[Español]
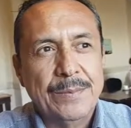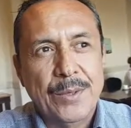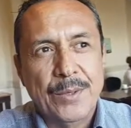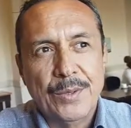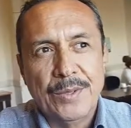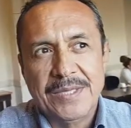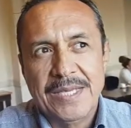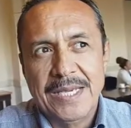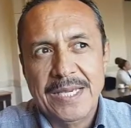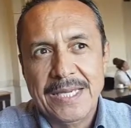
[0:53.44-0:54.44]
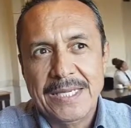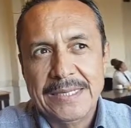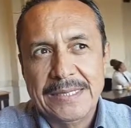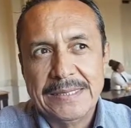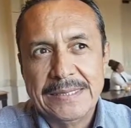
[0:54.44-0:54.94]
Bueno, es que eh,
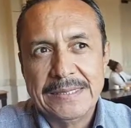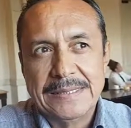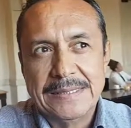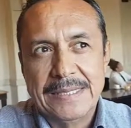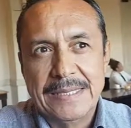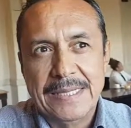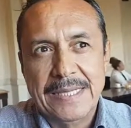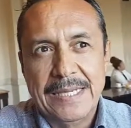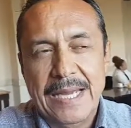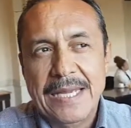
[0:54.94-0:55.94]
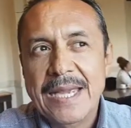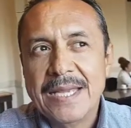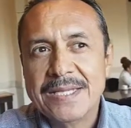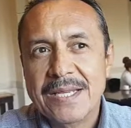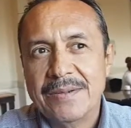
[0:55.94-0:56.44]
ahí hay
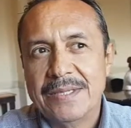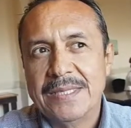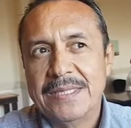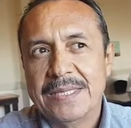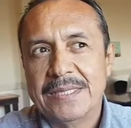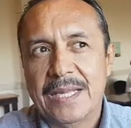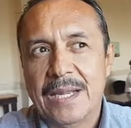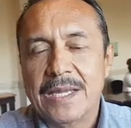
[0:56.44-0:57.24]
que saber detectar,